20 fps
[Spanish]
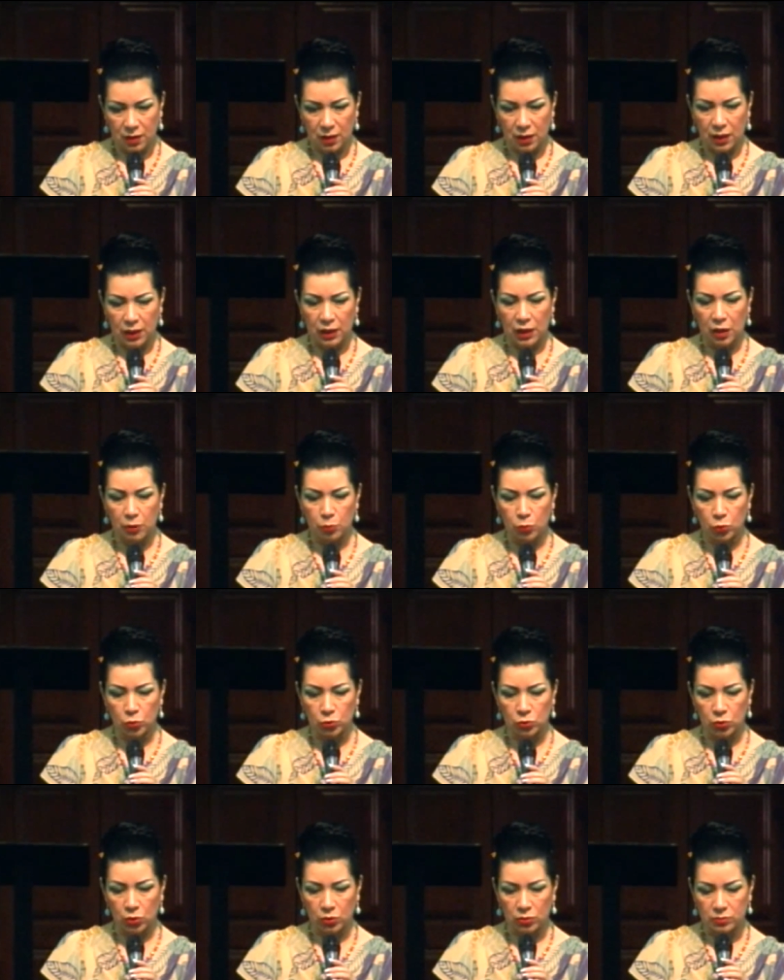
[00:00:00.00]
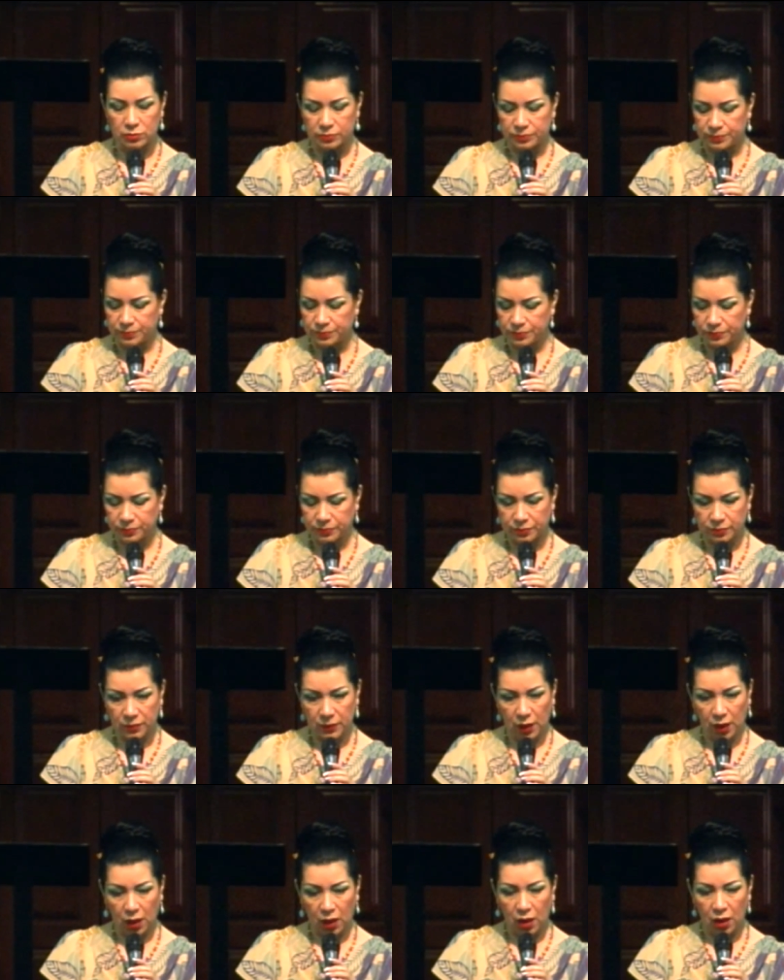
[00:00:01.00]
en el mundo.
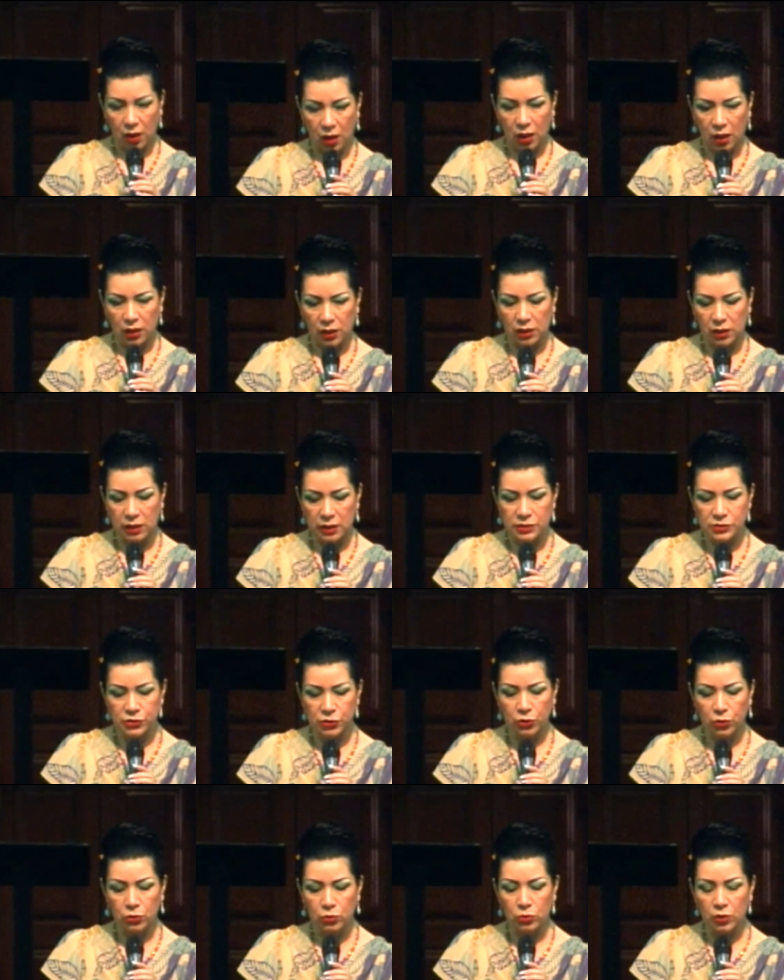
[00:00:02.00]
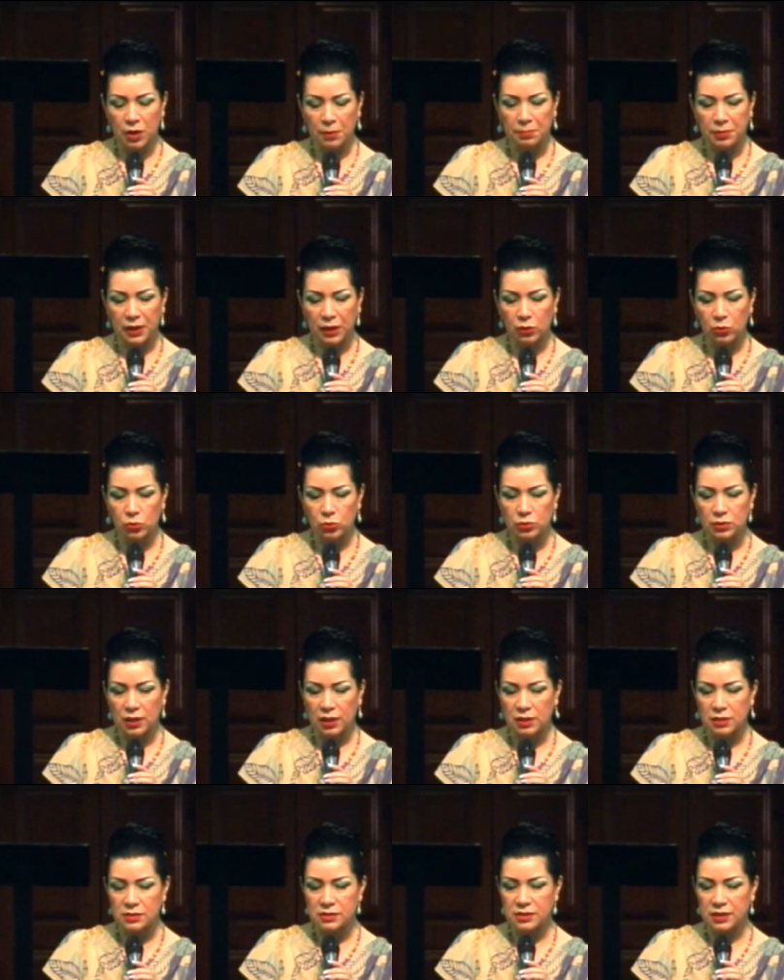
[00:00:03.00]
E inicio con una pregunta
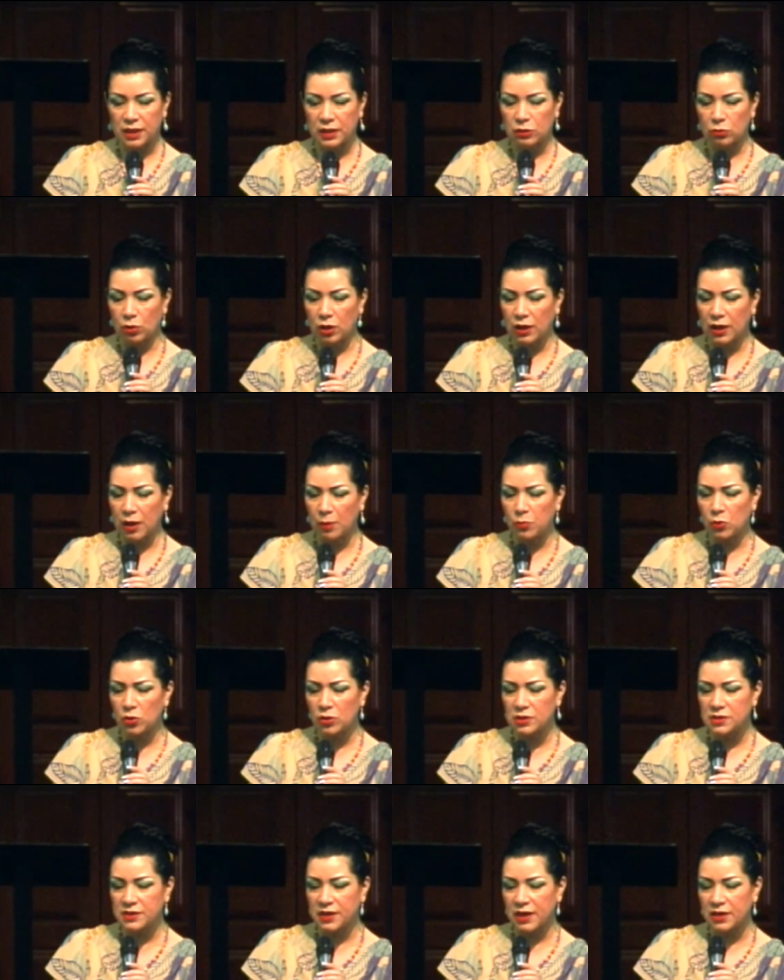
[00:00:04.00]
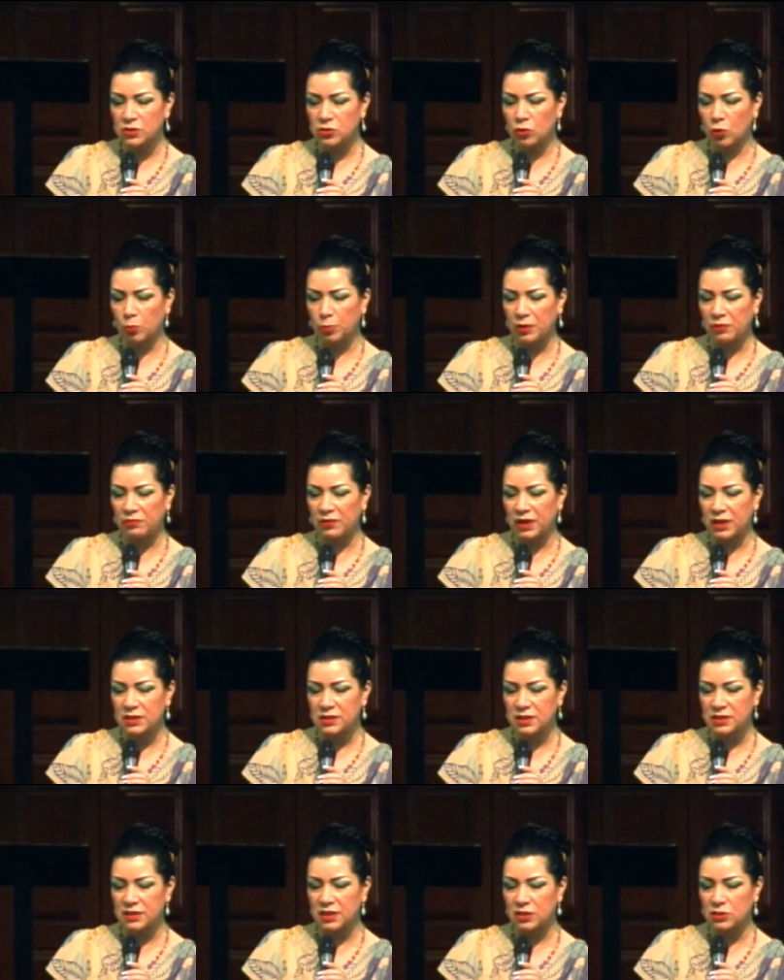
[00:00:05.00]
diciendo, ¿el cambio de sexo o
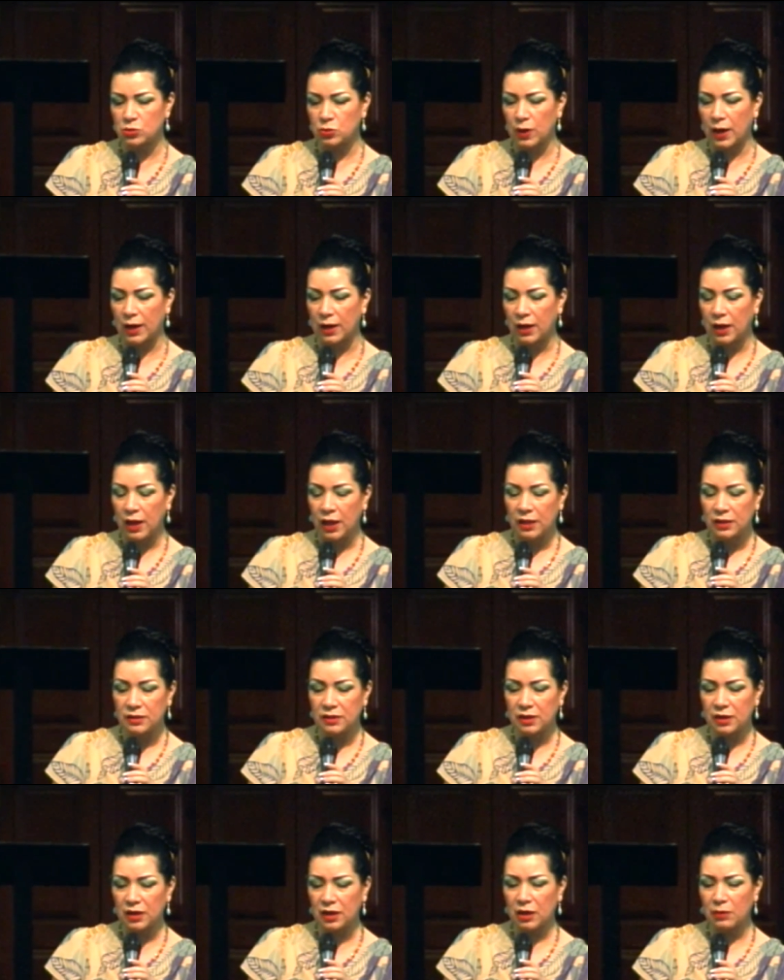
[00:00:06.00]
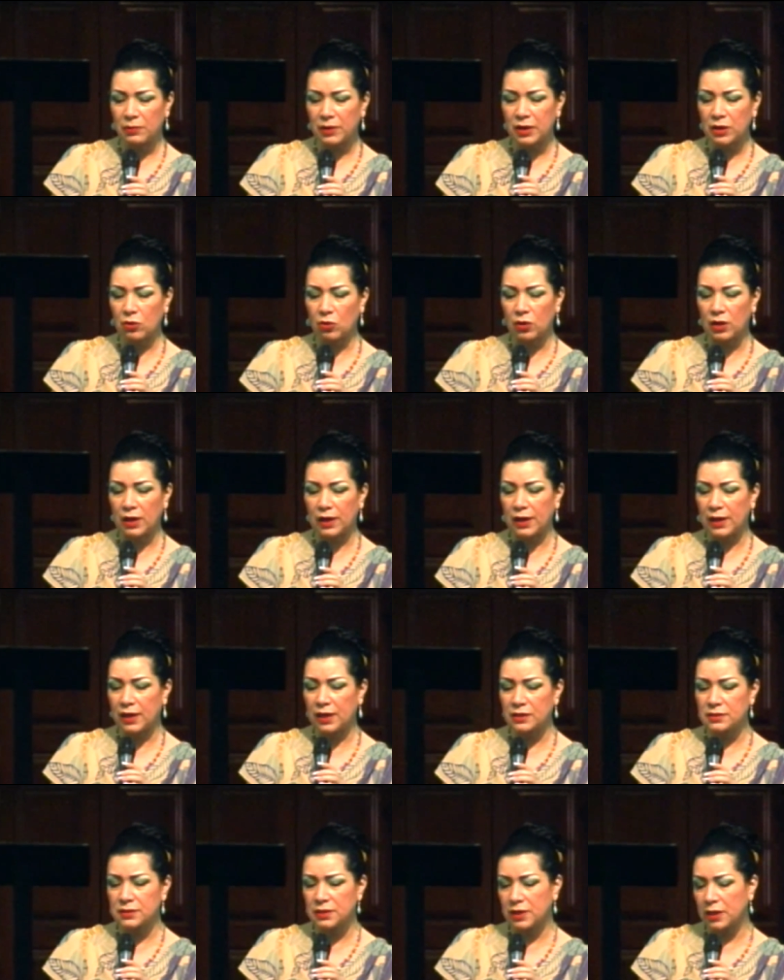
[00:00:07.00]
preferencia sexual tiene que ver con las
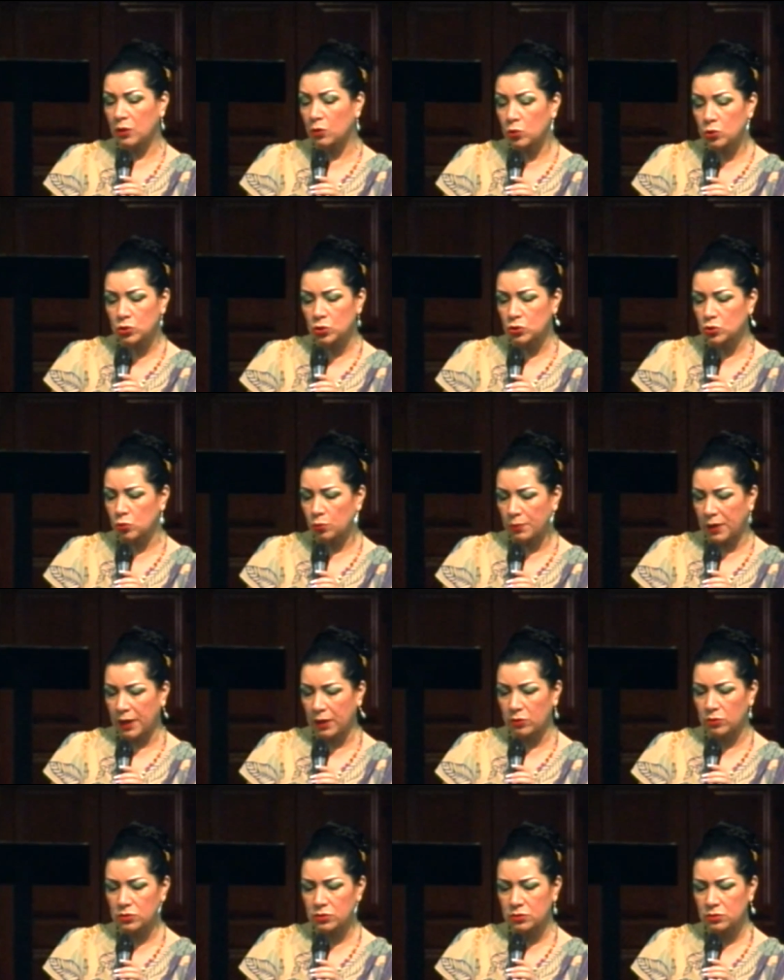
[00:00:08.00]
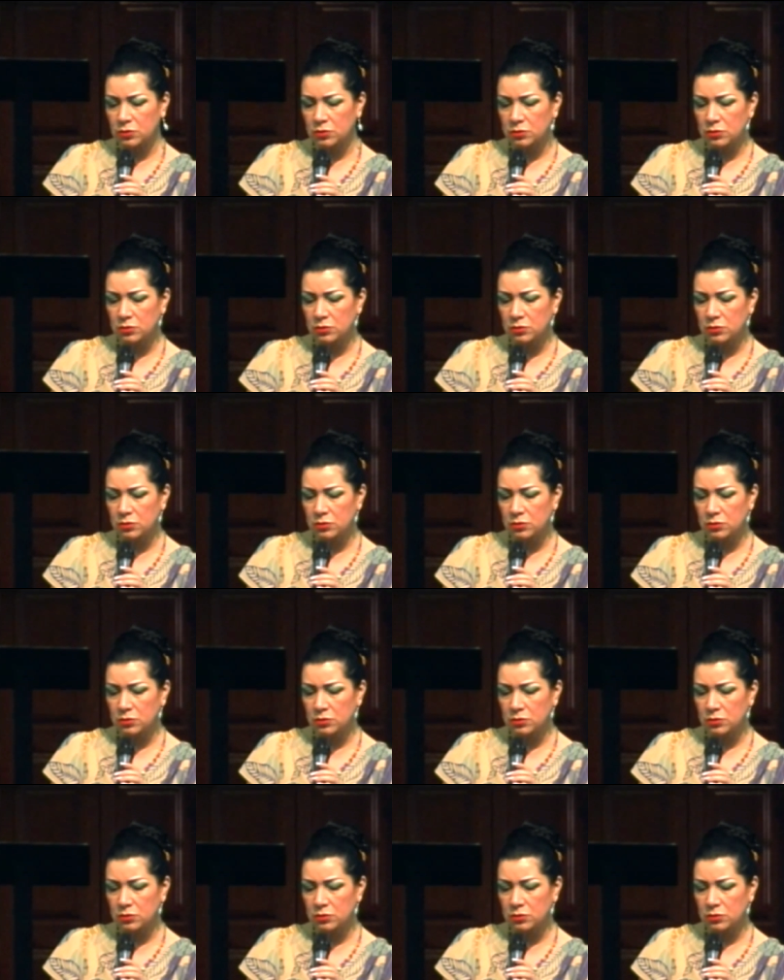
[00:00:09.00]
leyes de recursos humanos?